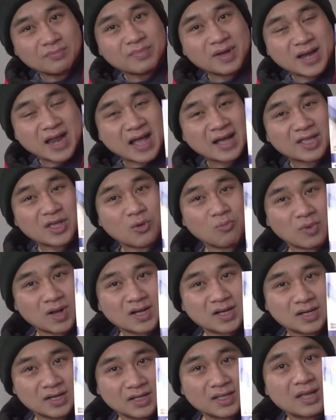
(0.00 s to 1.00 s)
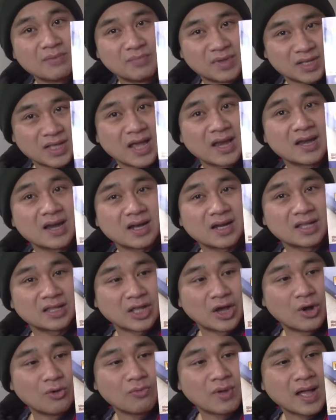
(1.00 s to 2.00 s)
mình đang dùng ở cửa thì mình thấy rất là
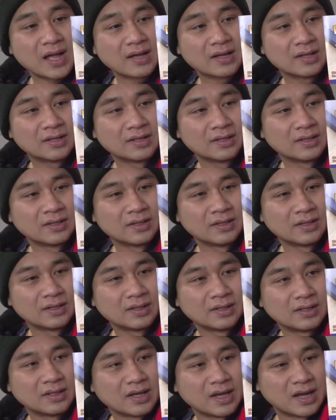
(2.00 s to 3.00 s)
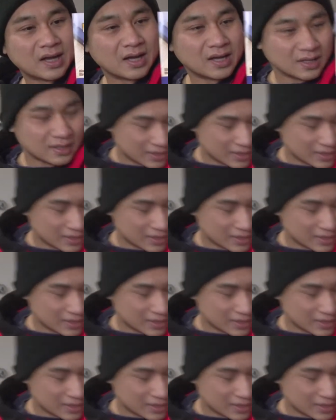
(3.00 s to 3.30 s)
tốt ha đó